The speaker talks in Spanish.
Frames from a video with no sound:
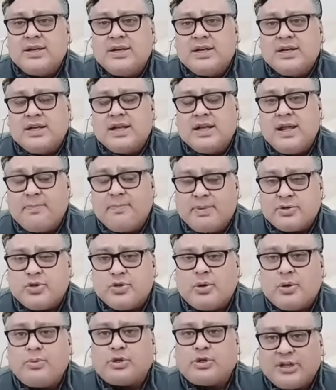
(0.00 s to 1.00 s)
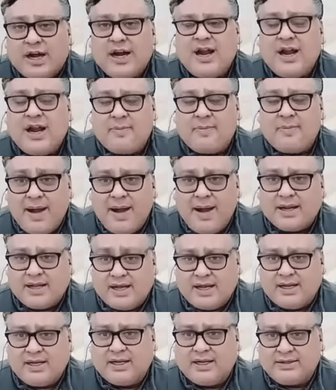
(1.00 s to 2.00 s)
y empezó a mostrar las
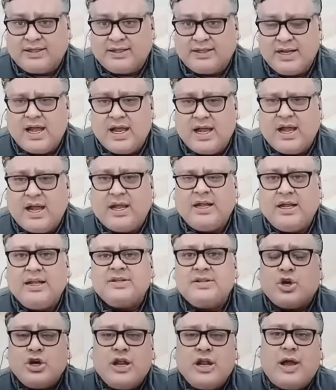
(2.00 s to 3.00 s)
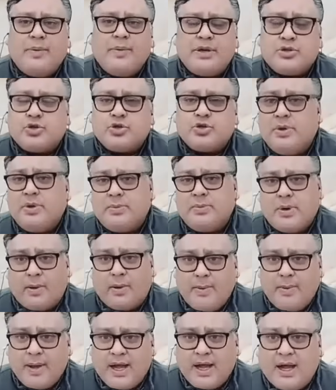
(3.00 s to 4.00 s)
marcas que tenía. Y yo le aviso a mi
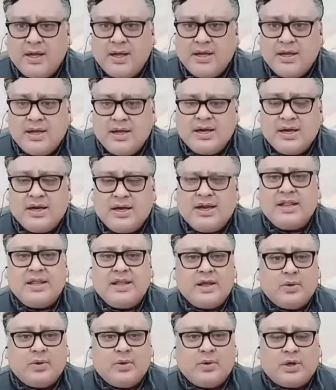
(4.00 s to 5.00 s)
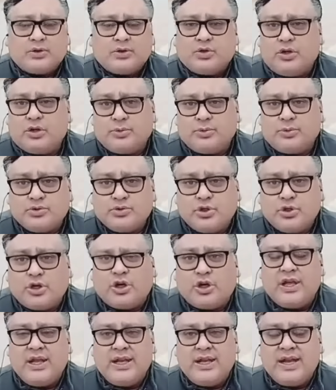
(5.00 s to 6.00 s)
mamá, le digo a todo el mundo
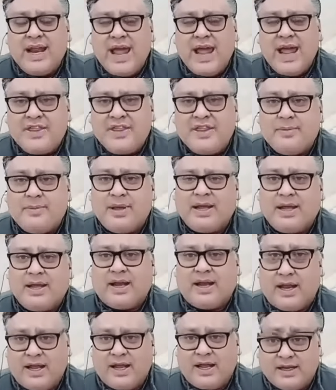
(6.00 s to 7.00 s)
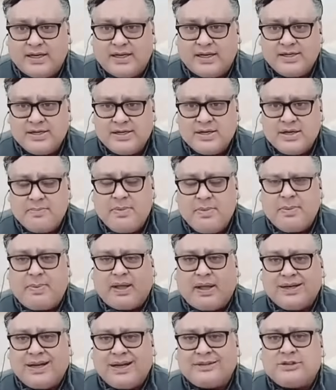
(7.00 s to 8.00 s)
y nadie me cree mi
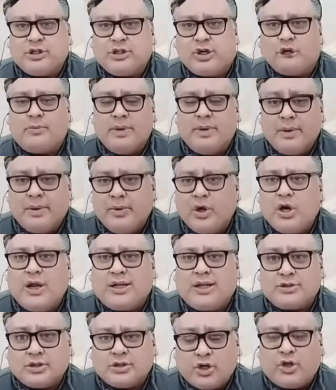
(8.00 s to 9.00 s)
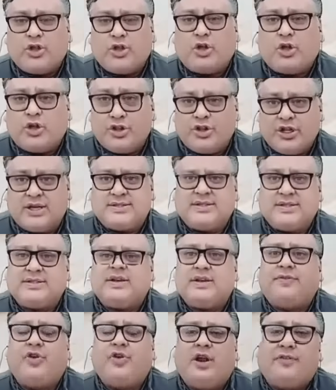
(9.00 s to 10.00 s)
padrastro me viola todos los días. Esa
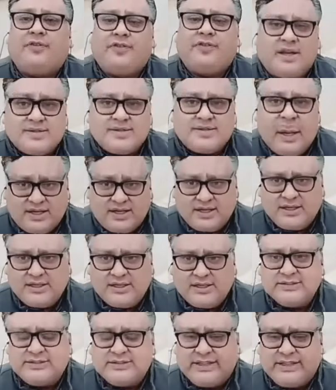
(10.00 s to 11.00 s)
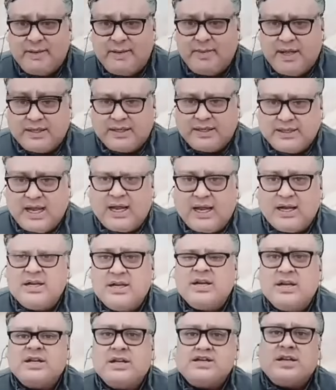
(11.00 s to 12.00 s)
fue la frase tremenda.
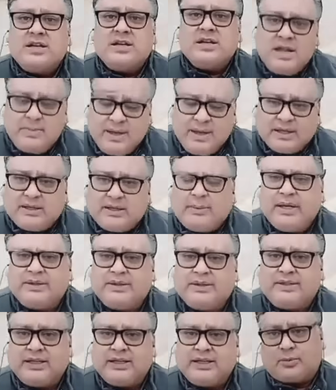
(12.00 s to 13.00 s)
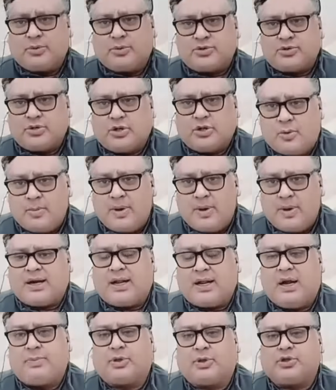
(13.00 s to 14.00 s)
Mm. Inmediatamente, como, marca
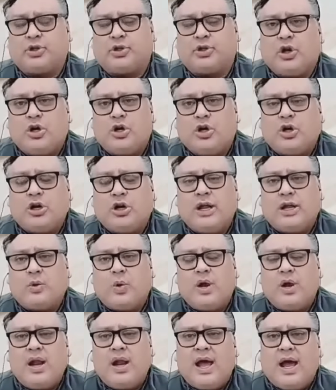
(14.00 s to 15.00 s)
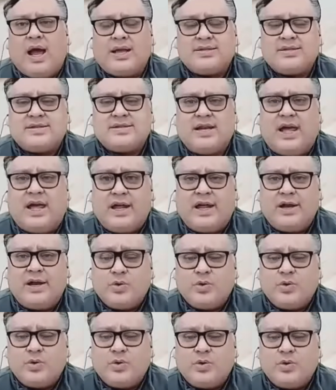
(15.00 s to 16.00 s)
el protocolo, la escuela hace la
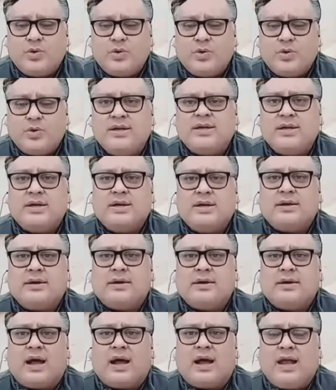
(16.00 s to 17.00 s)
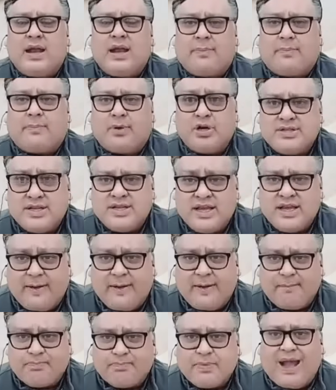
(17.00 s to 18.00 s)
denuncia en la
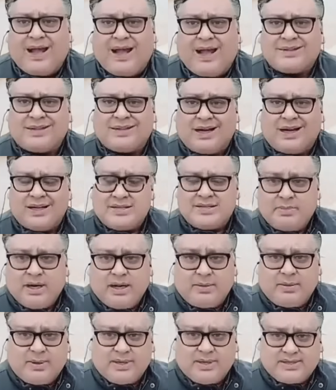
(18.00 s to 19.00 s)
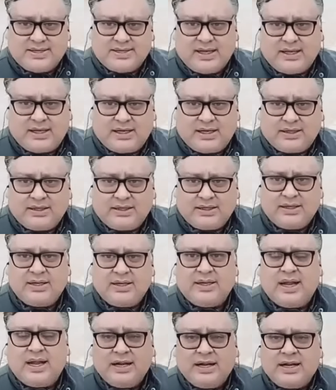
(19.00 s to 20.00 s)
policía. Hasta la semana pasada,
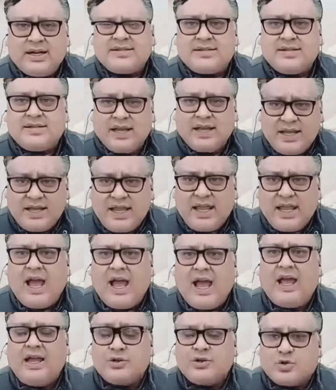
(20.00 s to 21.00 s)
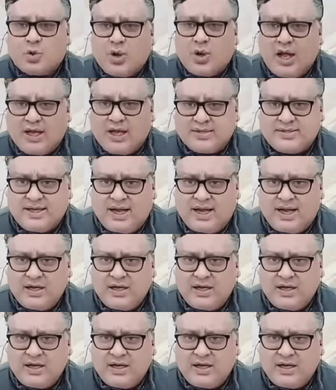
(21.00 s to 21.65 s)
la nena seguía en su casa.